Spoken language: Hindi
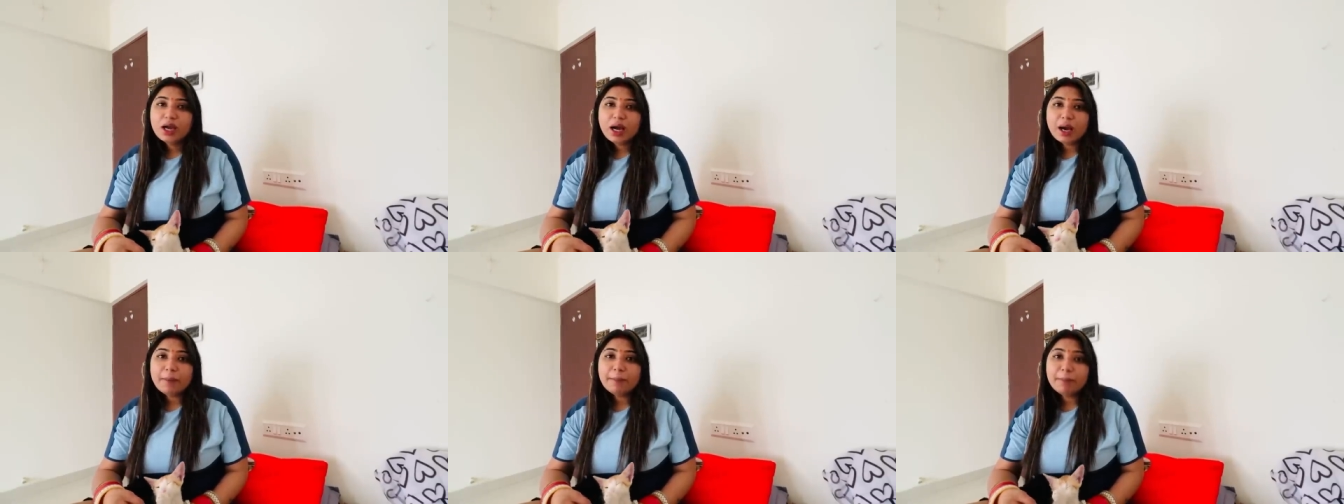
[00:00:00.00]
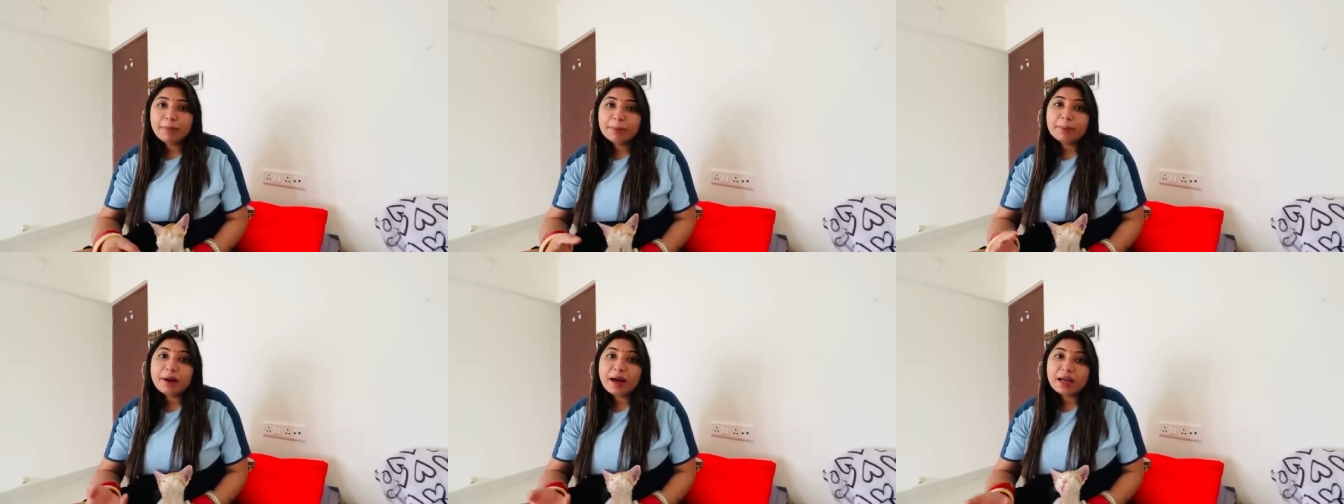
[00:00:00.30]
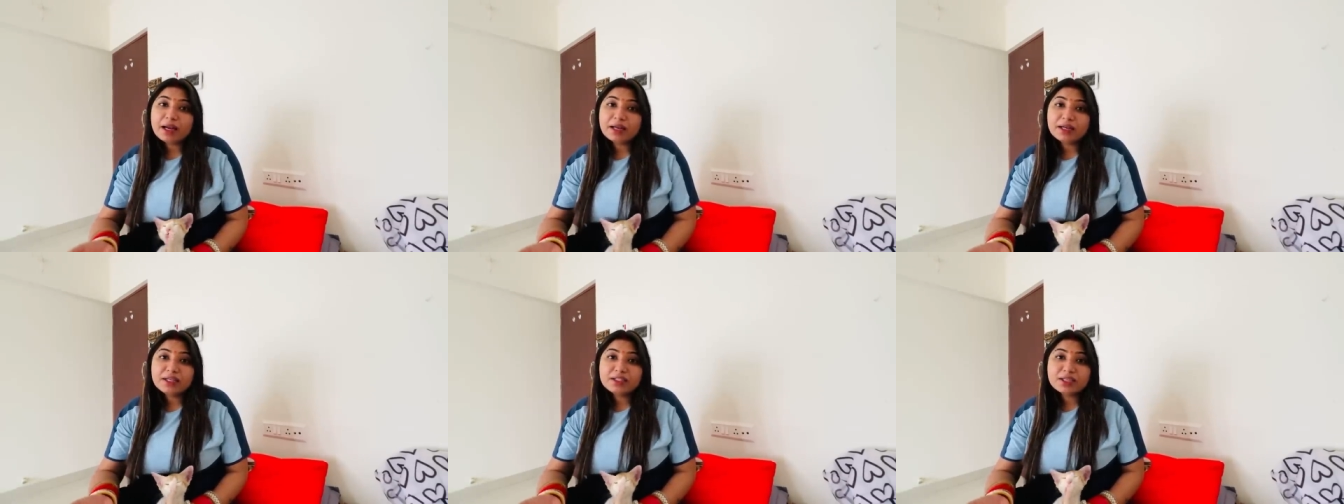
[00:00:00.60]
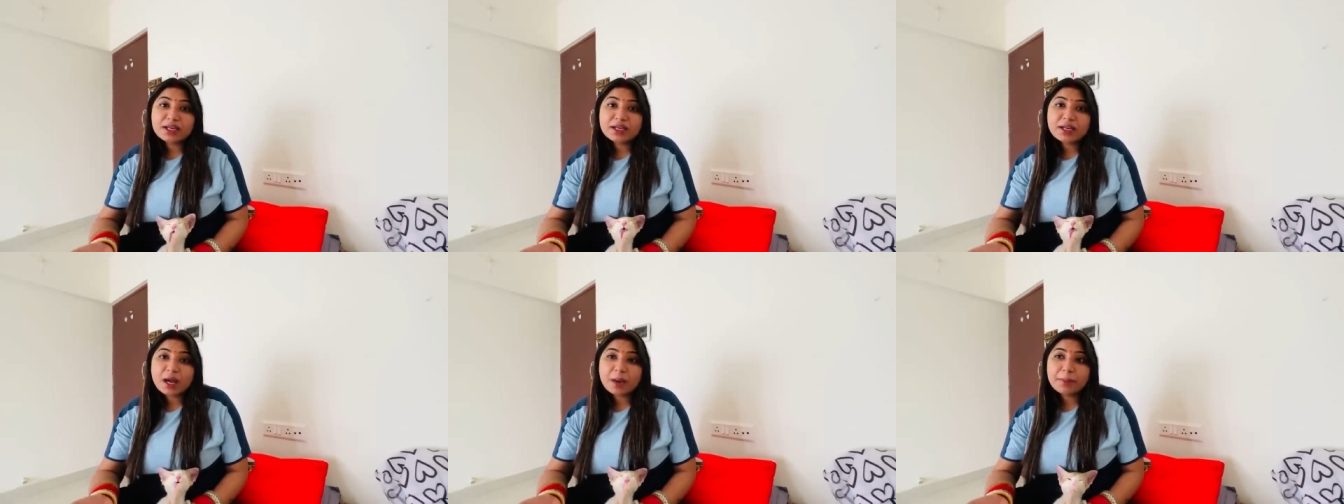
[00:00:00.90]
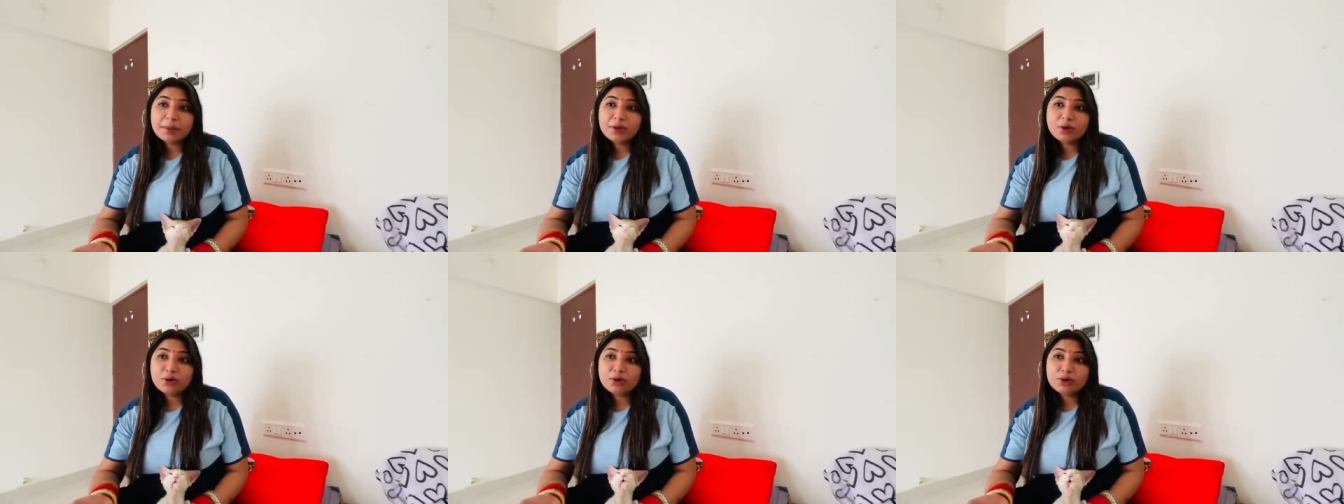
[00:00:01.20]
अब बालकनी चाहे ना
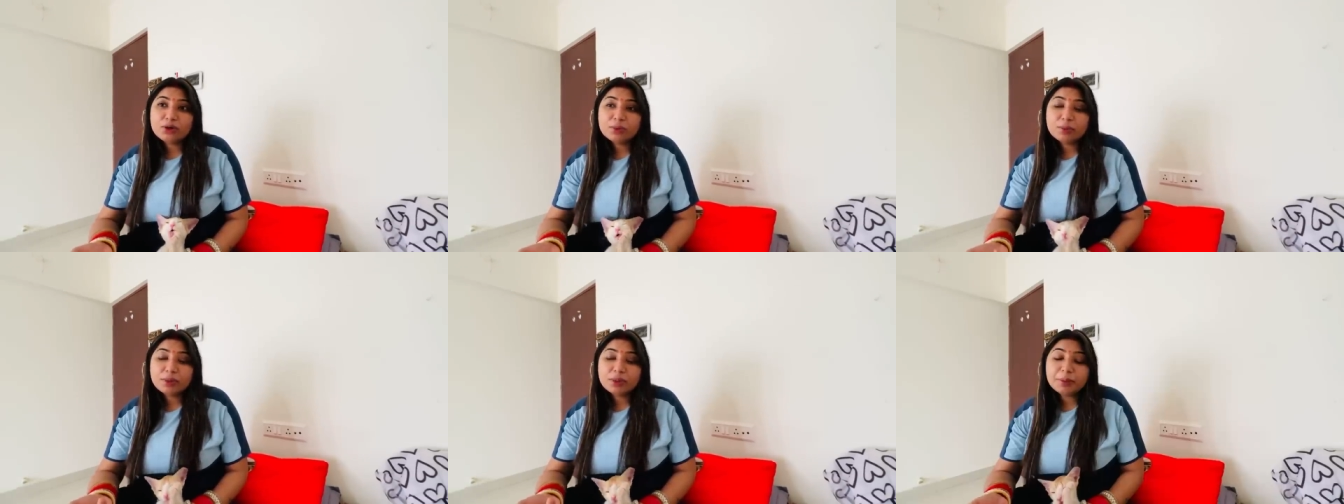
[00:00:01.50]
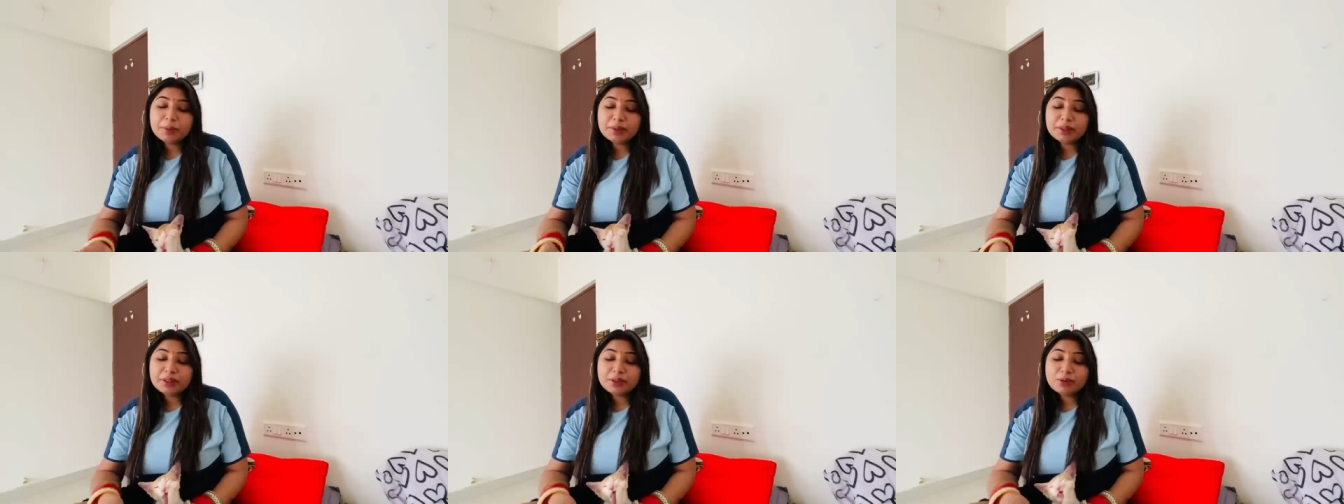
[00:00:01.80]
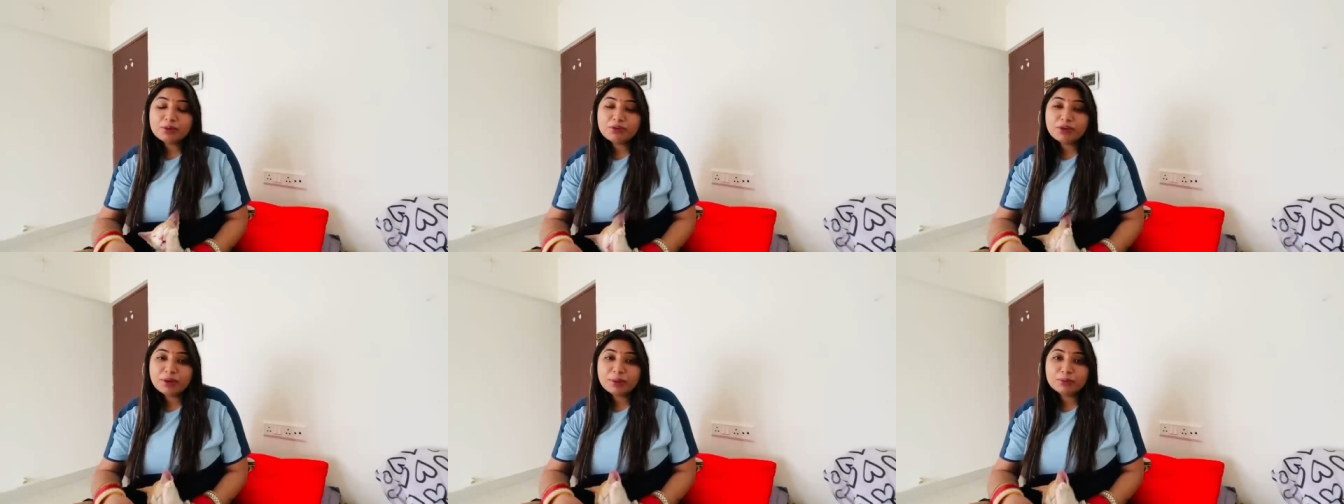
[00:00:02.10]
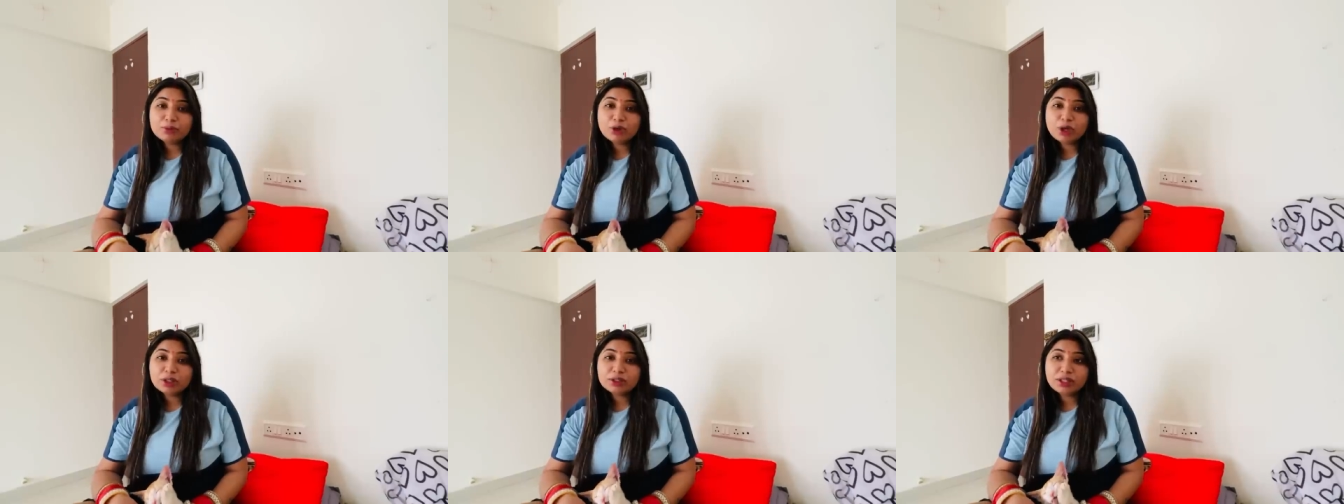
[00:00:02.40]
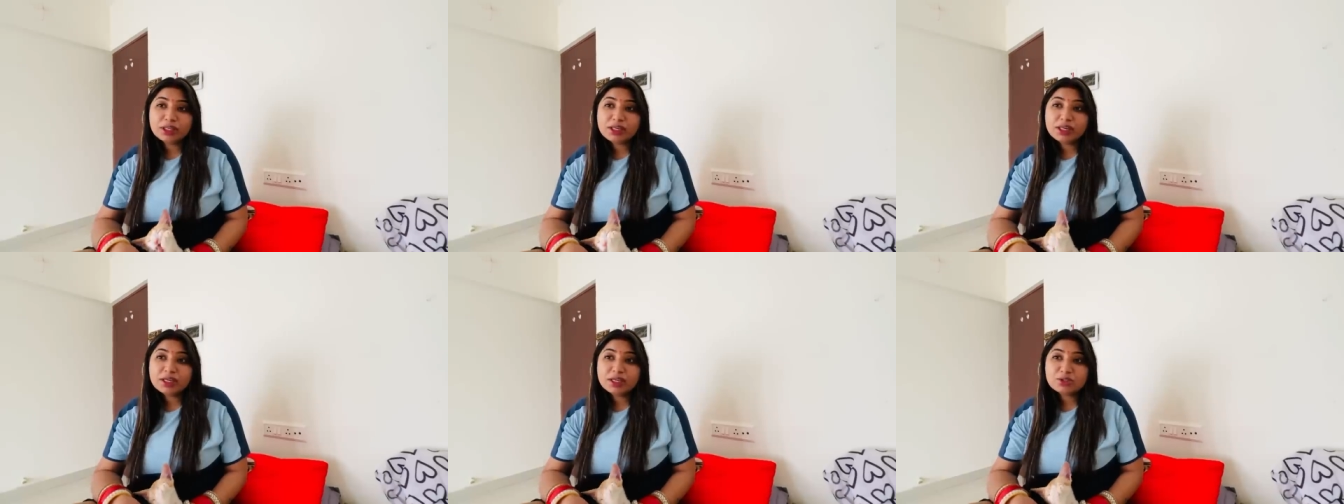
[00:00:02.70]
भी खोली हो बट बंदे को वहम तो आता
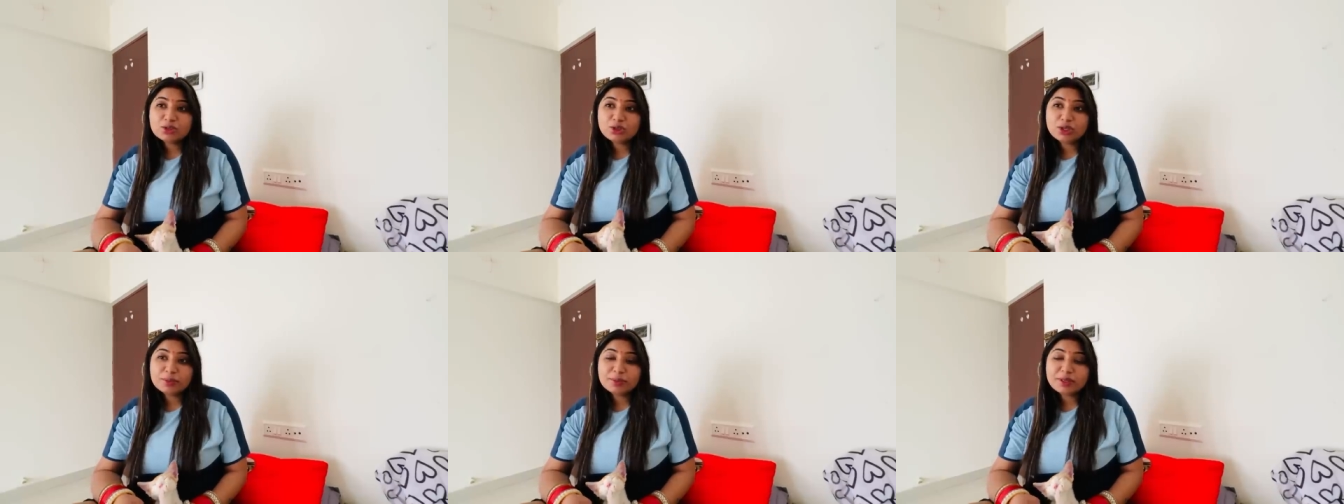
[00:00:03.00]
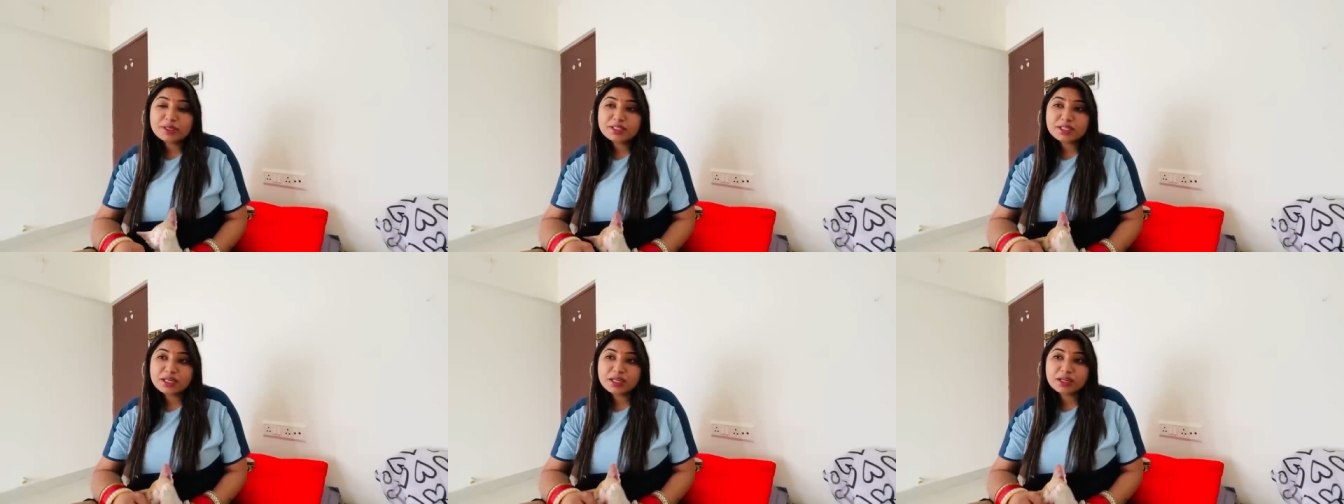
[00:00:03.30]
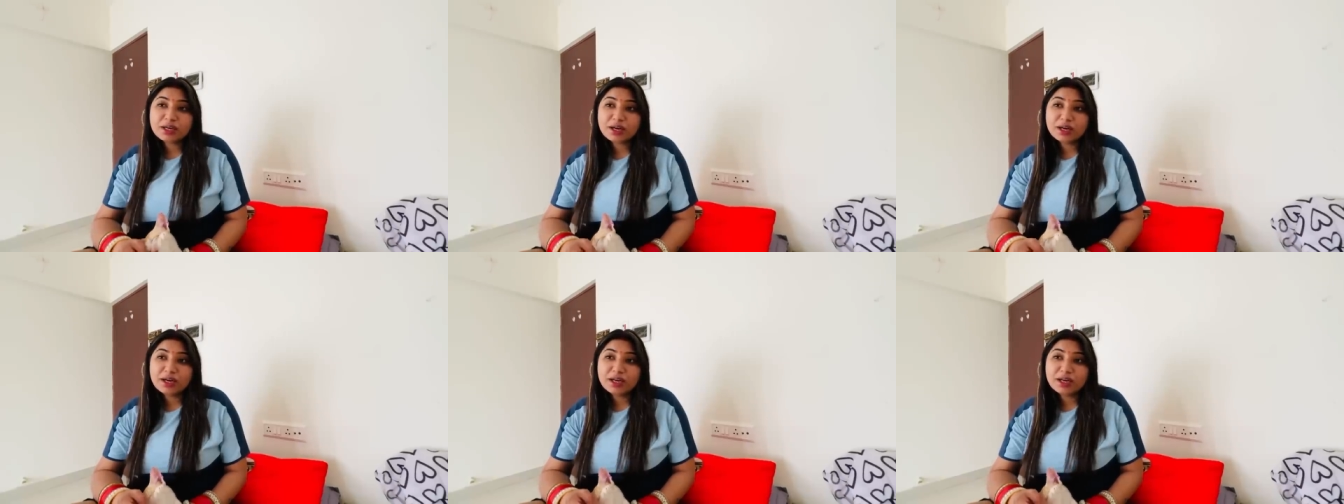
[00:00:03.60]
ही है कि चलो एक बार चेक कर